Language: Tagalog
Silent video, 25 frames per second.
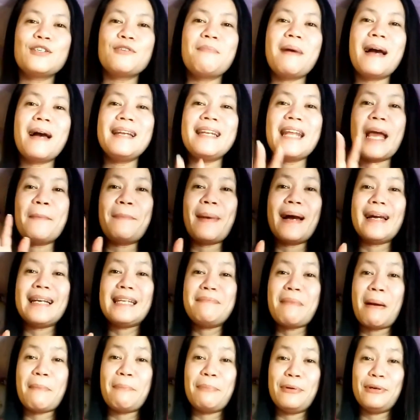So, bali, ang
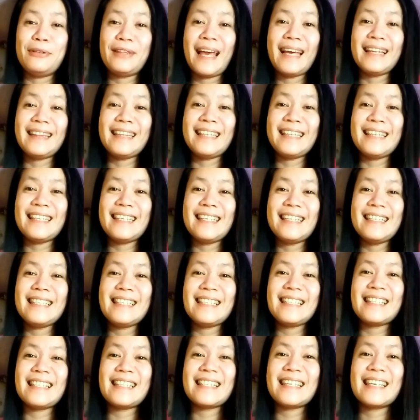panglima po natin
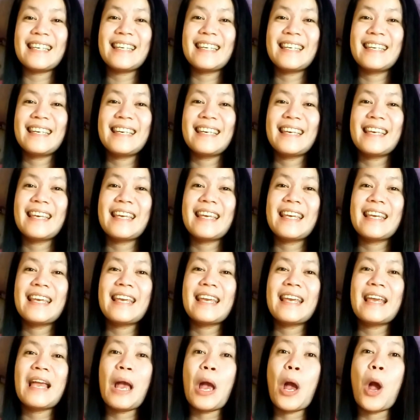is,
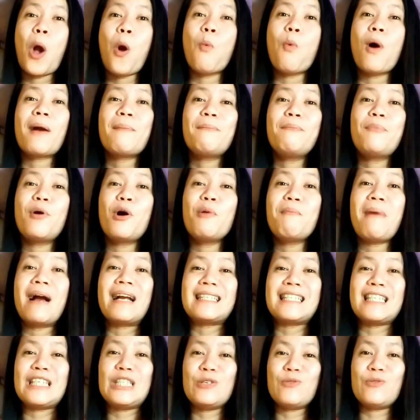wag pong
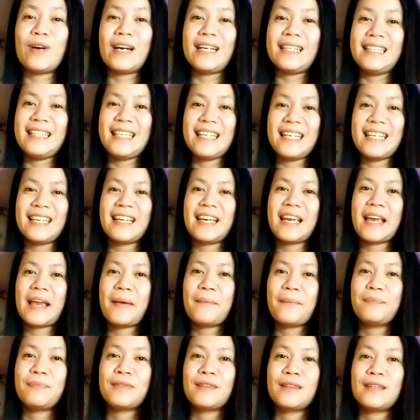magsinungaling.
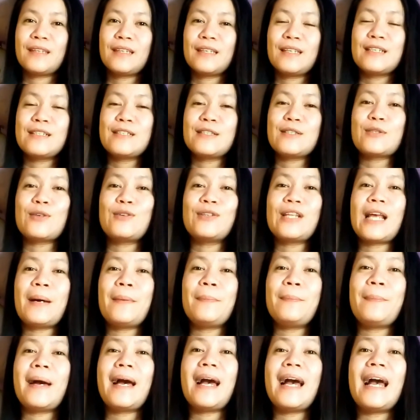So,
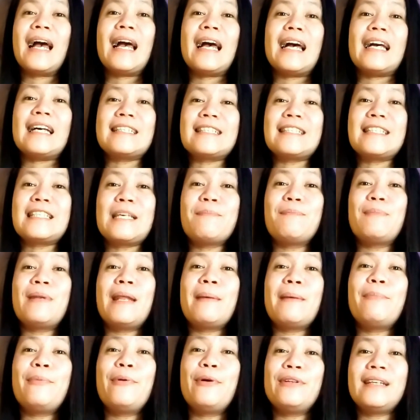
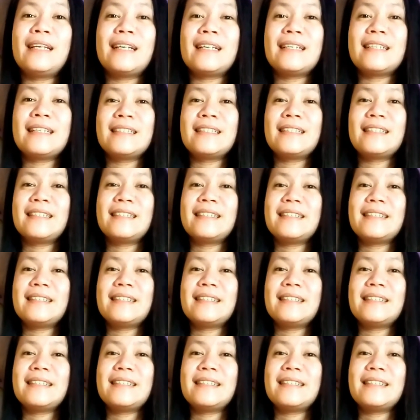napaka-simple po ng